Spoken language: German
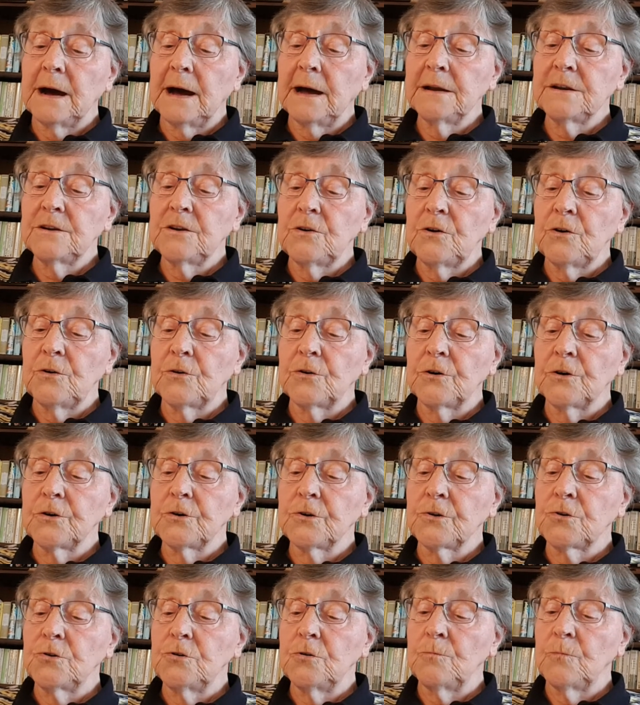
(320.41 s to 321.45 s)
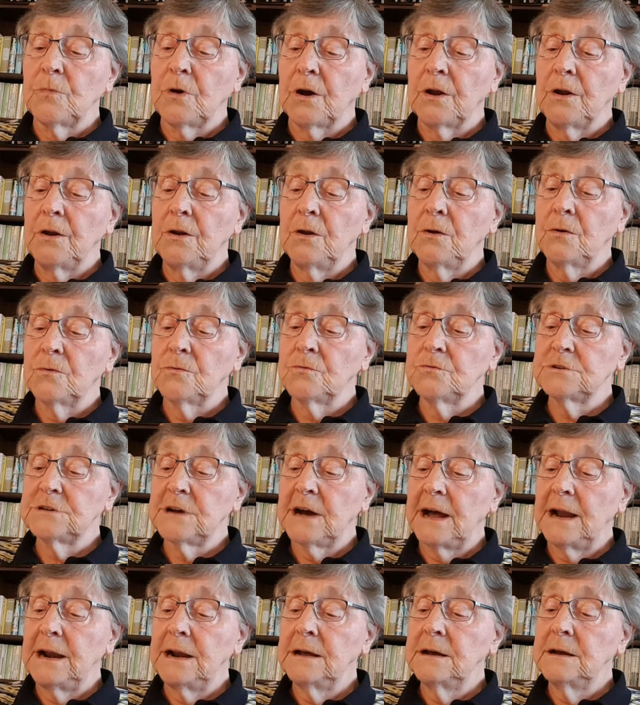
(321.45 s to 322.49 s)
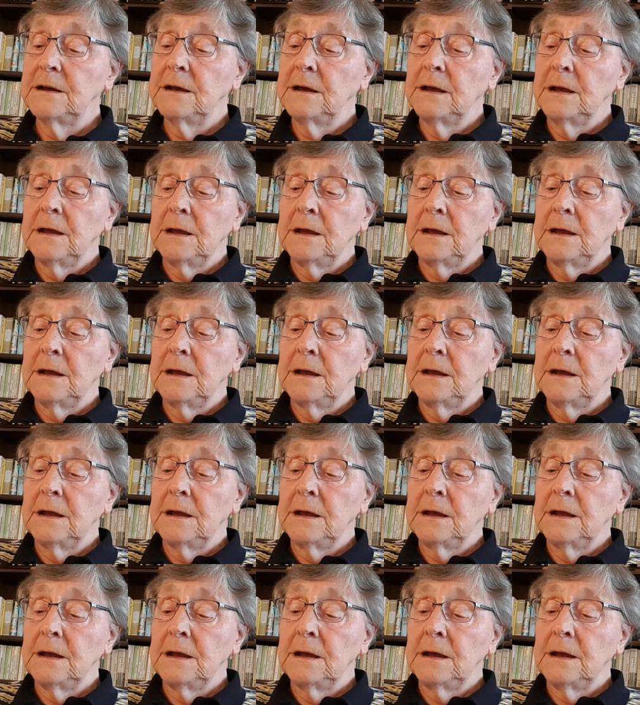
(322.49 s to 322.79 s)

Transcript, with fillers: Angehörige kümmern und alle,